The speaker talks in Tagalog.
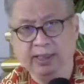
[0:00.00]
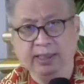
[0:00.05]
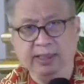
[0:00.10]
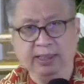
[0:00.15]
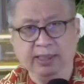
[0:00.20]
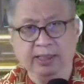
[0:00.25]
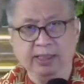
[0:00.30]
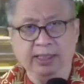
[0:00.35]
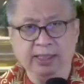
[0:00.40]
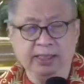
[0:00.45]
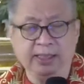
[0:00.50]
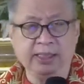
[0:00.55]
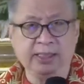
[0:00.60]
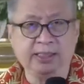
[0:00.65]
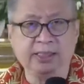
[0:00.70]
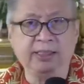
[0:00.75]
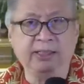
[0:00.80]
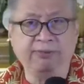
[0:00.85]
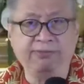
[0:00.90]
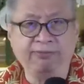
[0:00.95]
It is
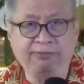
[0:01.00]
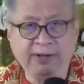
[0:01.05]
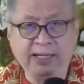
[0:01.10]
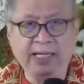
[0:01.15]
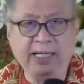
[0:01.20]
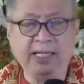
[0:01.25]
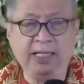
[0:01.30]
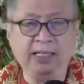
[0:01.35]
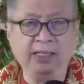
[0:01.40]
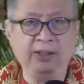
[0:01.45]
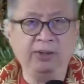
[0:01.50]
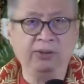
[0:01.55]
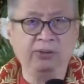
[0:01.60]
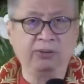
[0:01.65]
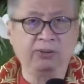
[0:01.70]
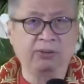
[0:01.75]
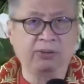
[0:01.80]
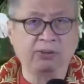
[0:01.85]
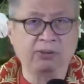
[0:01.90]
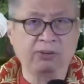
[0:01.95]
the
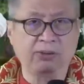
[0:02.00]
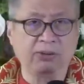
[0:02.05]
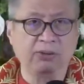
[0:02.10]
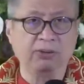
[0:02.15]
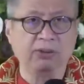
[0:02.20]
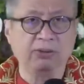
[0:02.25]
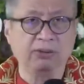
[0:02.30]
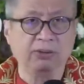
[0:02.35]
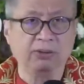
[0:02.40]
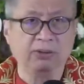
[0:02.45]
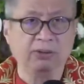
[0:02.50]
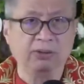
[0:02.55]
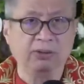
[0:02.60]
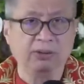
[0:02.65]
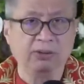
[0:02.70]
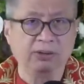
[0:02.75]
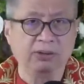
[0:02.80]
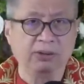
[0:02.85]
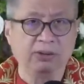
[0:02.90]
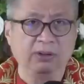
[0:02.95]
failure
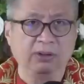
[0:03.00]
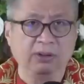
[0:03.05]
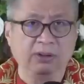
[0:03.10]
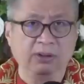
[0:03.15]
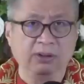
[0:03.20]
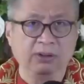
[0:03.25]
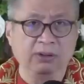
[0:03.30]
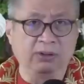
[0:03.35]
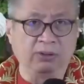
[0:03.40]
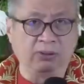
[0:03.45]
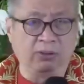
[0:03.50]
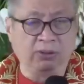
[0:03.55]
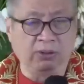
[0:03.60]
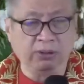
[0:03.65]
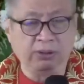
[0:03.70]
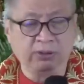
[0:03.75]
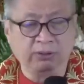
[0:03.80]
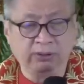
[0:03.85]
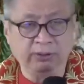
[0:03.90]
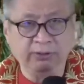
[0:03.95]
to go
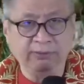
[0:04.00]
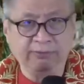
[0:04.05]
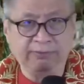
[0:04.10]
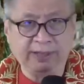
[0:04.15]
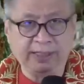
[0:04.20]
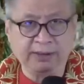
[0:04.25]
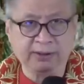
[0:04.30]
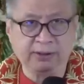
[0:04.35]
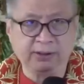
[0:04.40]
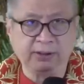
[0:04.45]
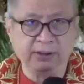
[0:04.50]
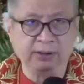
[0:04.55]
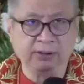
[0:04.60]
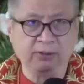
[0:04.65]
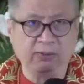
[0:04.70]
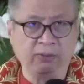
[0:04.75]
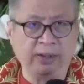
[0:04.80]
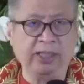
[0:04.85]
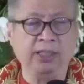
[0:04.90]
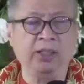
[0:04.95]
to confession
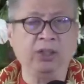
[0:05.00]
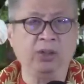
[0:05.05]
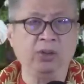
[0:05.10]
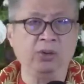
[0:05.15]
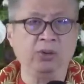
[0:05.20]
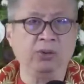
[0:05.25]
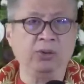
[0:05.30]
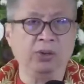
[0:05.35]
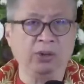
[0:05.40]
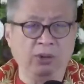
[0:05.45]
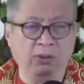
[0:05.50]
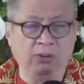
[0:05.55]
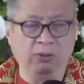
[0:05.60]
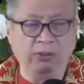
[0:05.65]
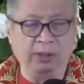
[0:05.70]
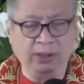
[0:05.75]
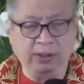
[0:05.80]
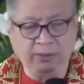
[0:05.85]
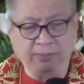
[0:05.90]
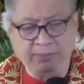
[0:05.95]
when you know,
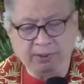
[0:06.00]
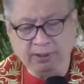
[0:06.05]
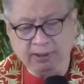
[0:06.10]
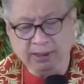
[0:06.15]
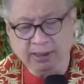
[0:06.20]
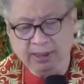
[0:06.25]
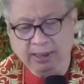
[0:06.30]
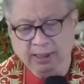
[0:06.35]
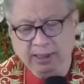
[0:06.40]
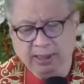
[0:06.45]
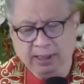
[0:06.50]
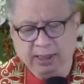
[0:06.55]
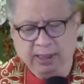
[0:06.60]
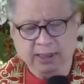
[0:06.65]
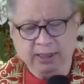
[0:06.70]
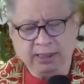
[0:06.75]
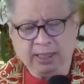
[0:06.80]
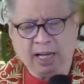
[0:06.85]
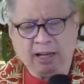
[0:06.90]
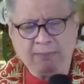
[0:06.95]
ano po,
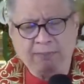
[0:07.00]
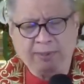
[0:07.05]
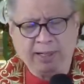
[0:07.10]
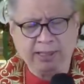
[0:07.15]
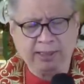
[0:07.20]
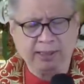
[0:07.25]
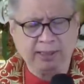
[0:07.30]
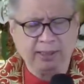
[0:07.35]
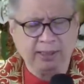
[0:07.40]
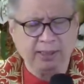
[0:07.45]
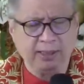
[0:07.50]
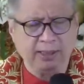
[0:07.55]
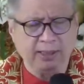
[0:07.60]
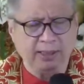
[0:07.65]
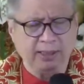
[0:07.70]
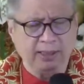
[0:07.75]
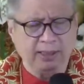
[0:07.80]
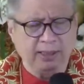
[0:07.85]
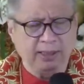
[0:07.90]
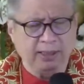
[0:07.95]
dapat,
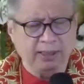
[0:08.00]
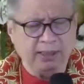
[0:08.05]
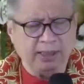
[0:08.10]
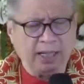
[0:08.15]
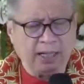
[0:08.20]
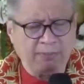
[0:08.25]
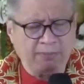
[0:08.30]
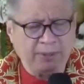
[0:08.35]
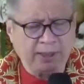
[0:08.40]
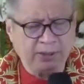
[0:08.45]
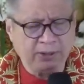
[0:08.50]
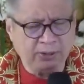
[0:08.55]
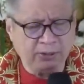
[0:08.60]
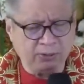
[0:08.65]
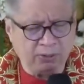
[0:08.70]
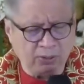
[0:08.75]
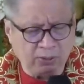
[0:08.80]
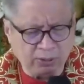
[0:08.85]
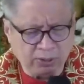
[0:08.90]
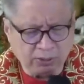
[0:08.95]
dapat you
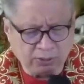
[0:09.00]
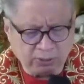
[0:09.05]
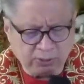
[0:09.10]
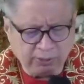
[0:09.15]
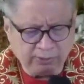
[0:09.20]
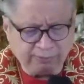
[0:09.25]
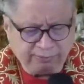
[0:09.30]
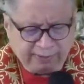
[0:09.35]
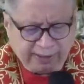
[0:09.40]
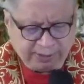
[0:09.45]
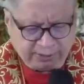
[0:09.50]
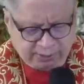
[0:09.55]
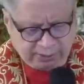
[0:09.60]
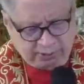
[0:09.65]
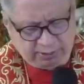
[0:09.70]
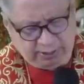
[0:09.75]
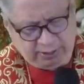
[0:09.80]
go to confession